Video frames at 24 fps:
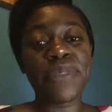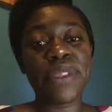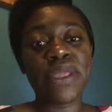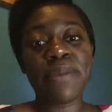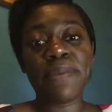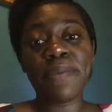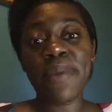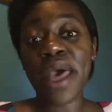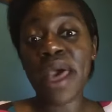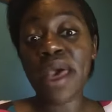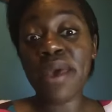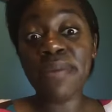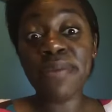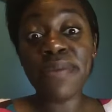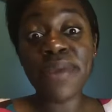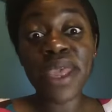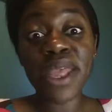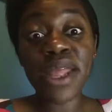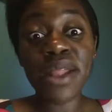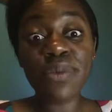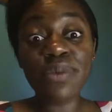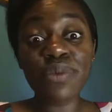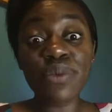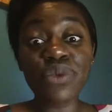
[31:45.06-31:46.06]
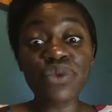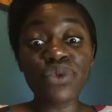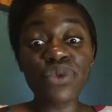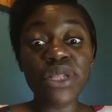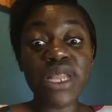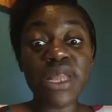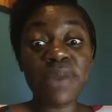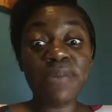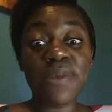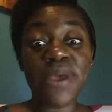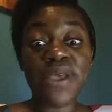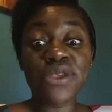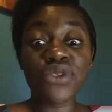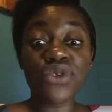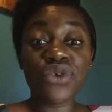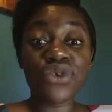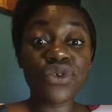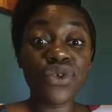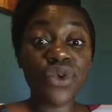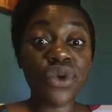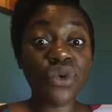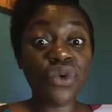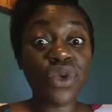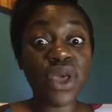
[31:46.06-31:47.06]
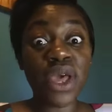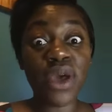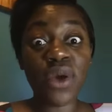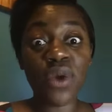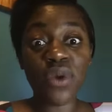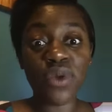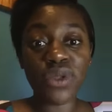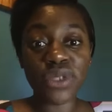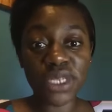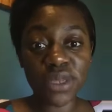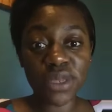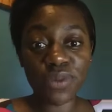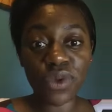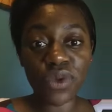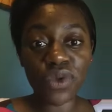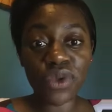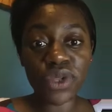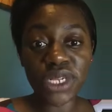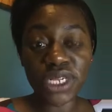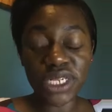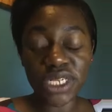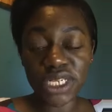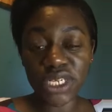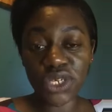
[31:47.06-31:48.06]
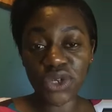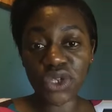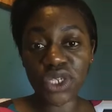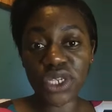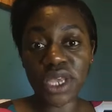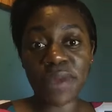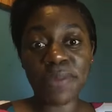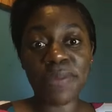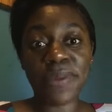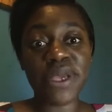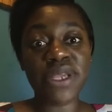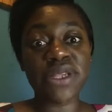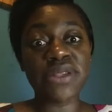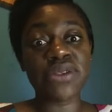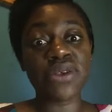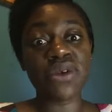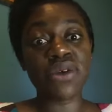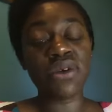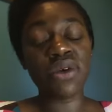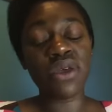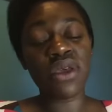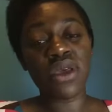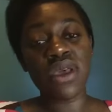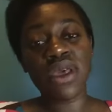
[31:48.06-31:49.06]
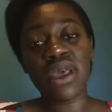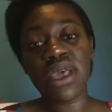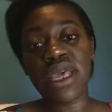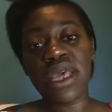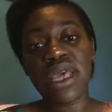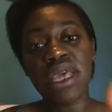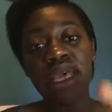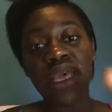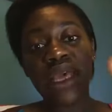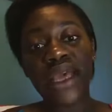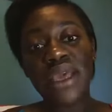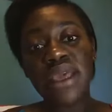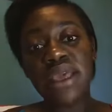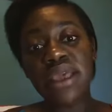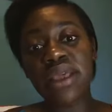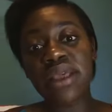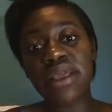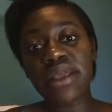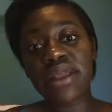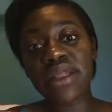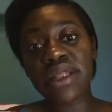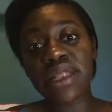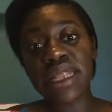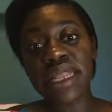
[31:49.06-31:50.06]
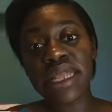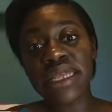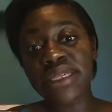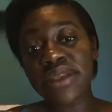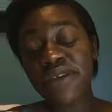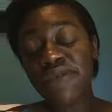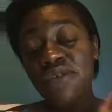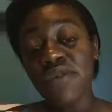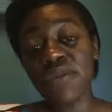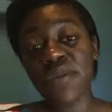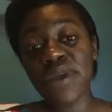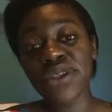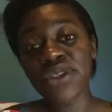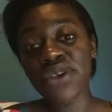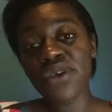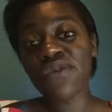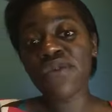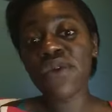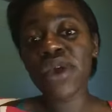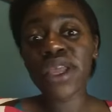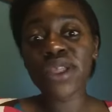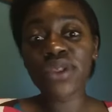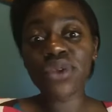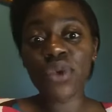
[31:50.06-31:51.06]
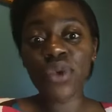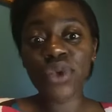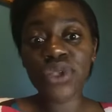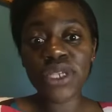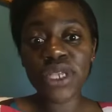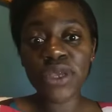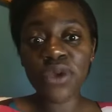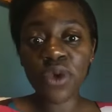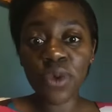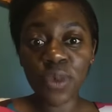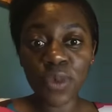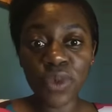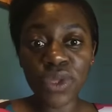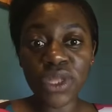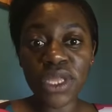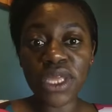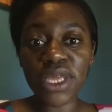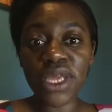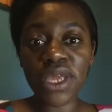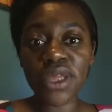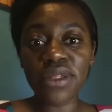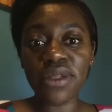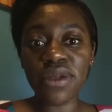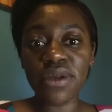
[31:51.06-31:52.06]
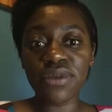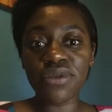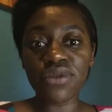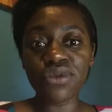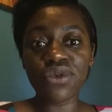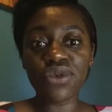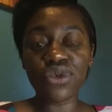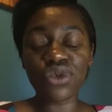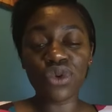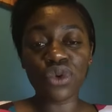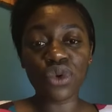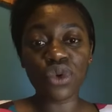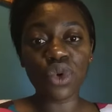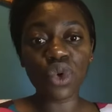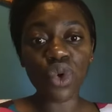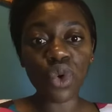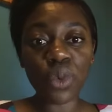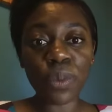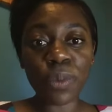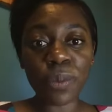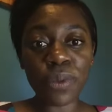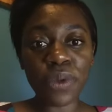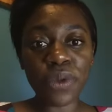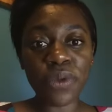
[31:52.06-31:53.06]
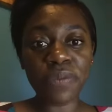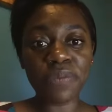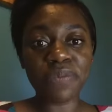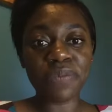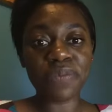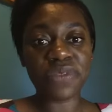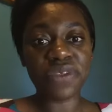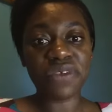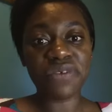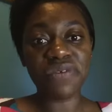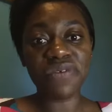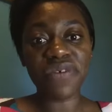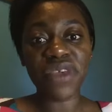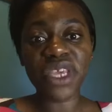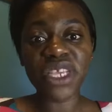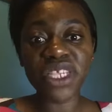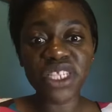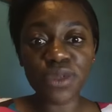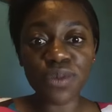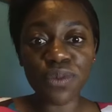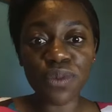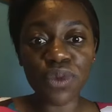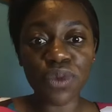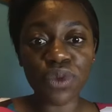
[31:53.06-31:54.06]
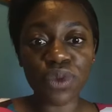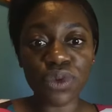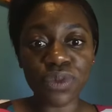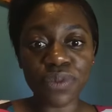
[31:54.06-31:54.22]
par mail pour toutes les personnes qui ont eu à contribuer au litige jusqu'à présent. Et les informations vont être aussi communiquées dans notre groupe Facebook.